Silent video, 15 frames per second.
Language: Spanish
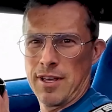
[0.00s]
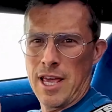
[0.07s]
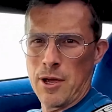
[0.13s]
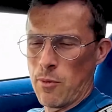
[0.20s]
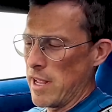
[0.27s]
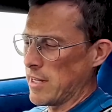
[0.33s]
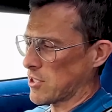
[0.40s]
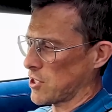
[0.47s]

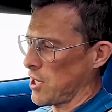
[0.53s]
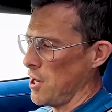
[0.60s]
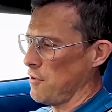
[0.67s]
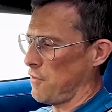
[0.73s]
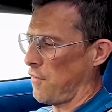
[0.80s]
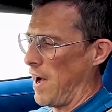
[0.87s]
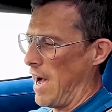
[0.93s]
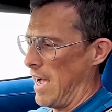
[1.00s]
Iba tan
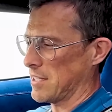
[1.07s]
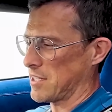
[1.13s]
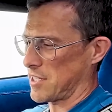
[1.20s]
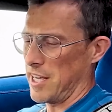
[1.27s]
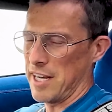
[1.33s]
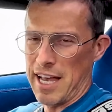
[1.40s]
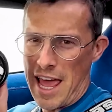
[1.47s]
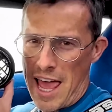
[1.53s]
rápido que se
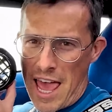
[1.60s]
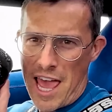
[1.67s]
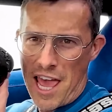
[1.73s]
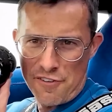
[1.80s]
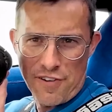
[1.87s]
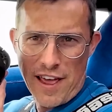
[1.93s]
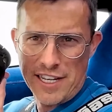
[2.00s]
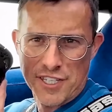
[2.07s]
zafó una
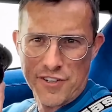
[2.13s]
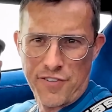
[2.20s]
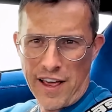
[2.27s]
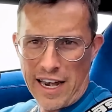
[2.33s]
salida del